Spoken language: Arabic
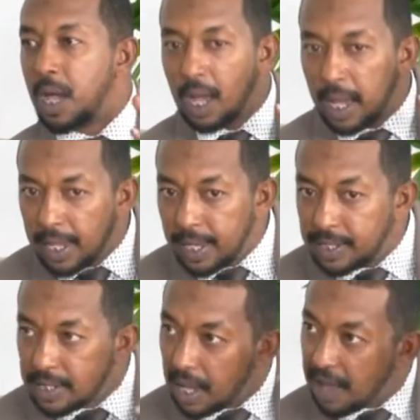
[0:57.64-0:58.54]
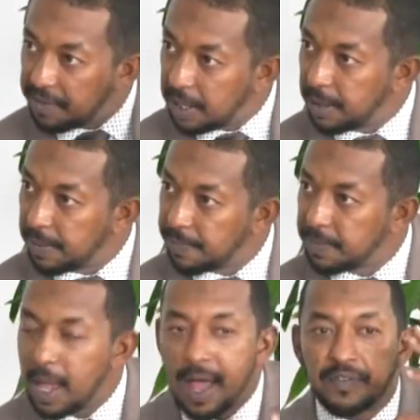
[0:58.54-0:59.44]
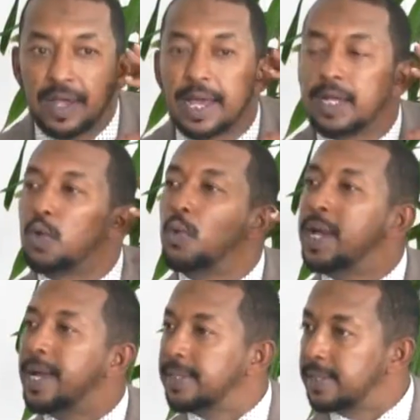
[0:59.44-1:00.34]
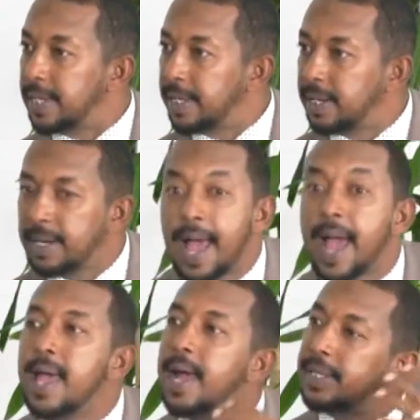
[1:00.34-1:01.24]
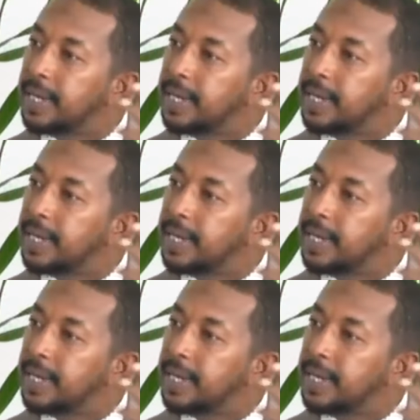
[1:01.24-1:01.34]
غير ثقافتك افكارك دي كلها حتتغير حياتك